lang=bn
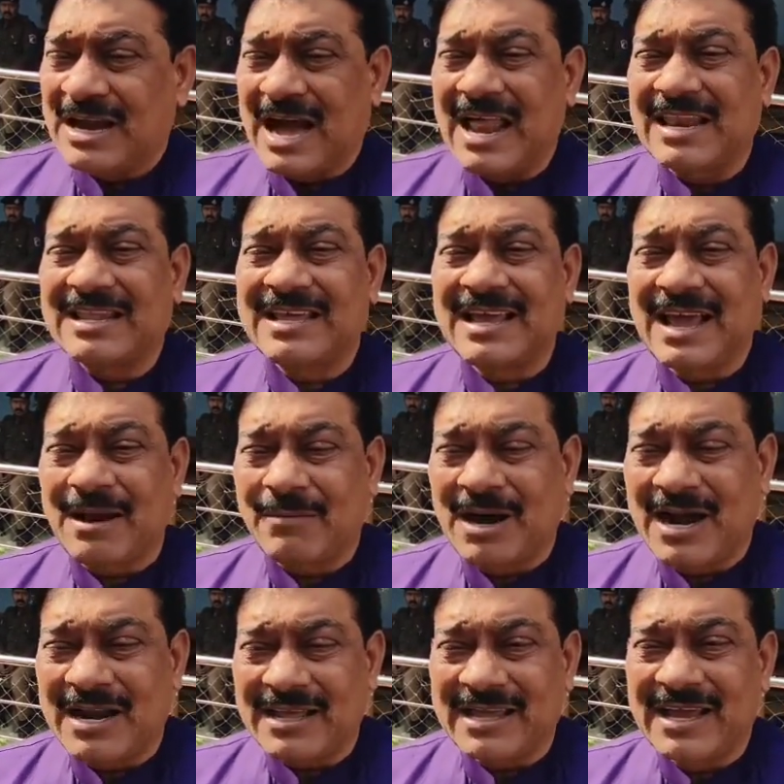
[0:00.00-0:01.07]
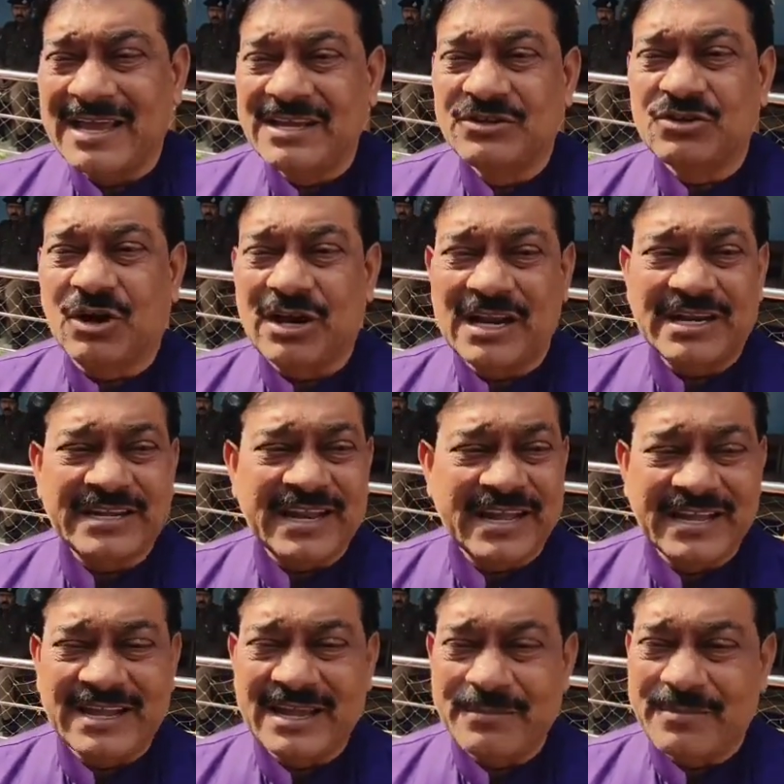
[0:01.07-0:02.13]
কালকে আবার এই জলের
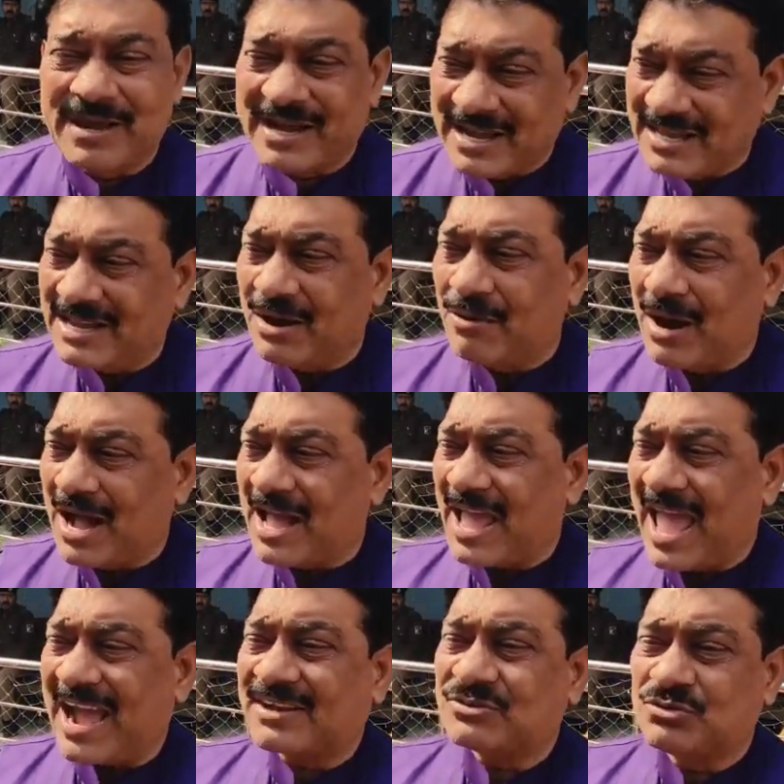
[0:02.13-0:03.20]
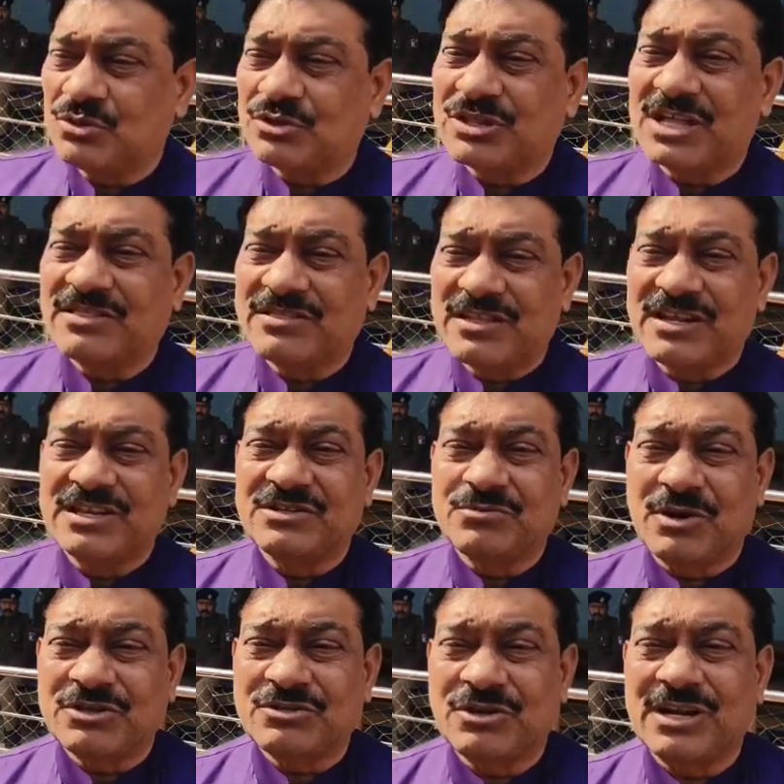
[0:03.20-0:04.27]
ট্যাঙ্কি ভেঙে যাওয়া একশো তেত্রিশ
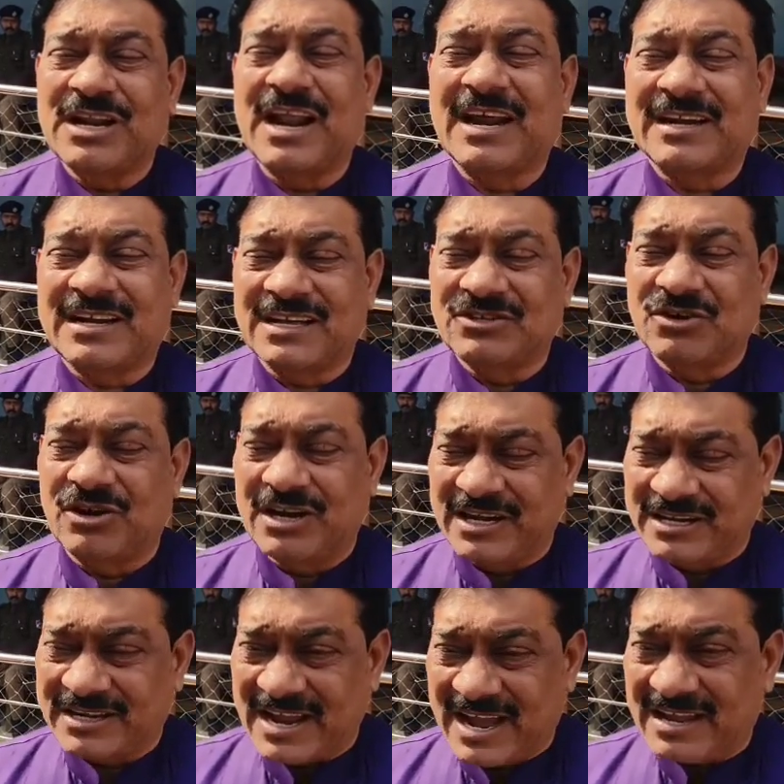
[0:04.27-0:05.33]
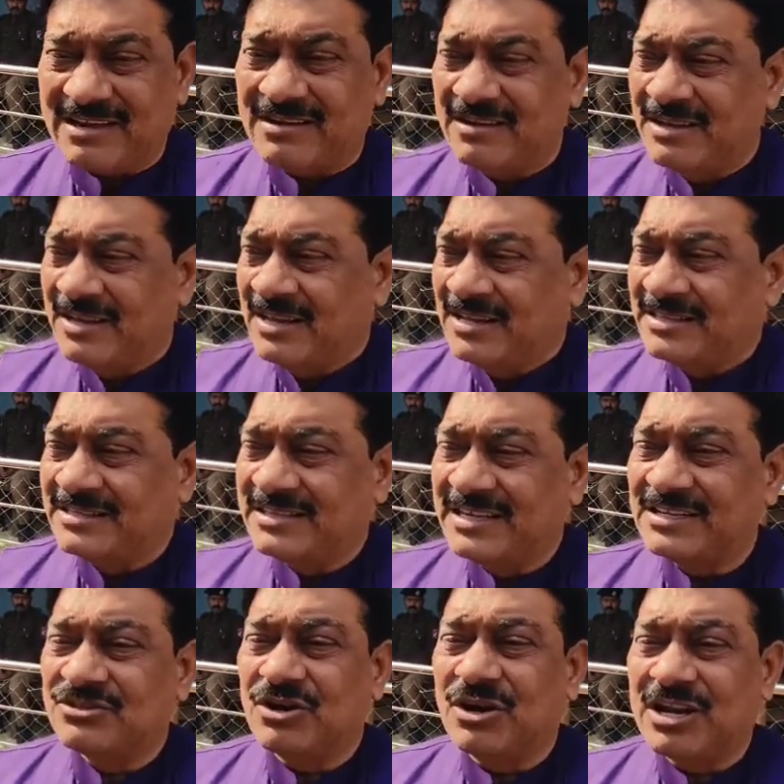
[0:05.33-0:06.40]
বছরের একটা জলের ট্যাঙ্ক
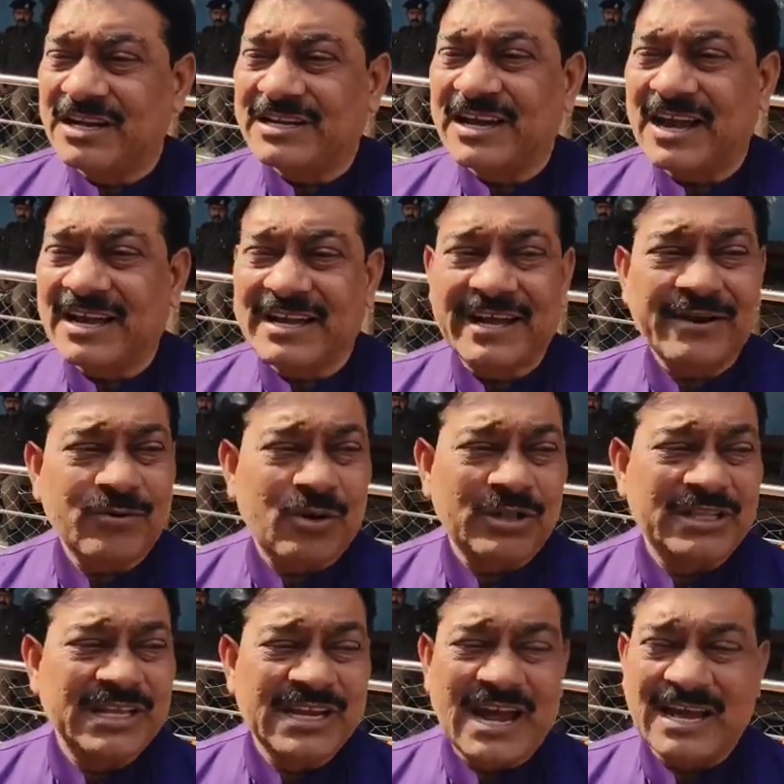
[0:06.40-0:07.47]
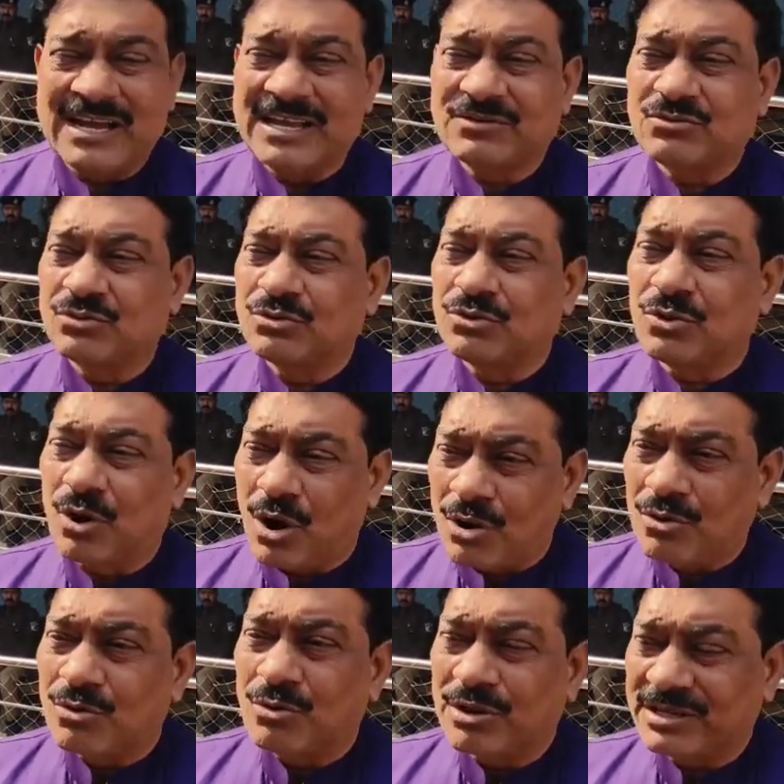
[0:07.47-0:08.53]
যে জলের ট্যাঙ্কে কদিন আগে শুধু রং
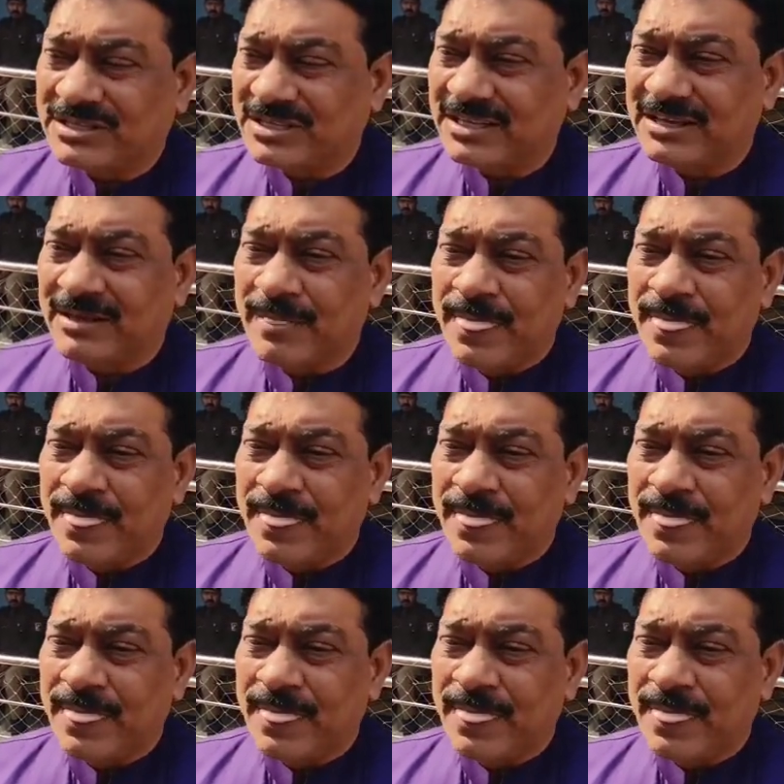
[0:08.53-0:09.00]
করেছে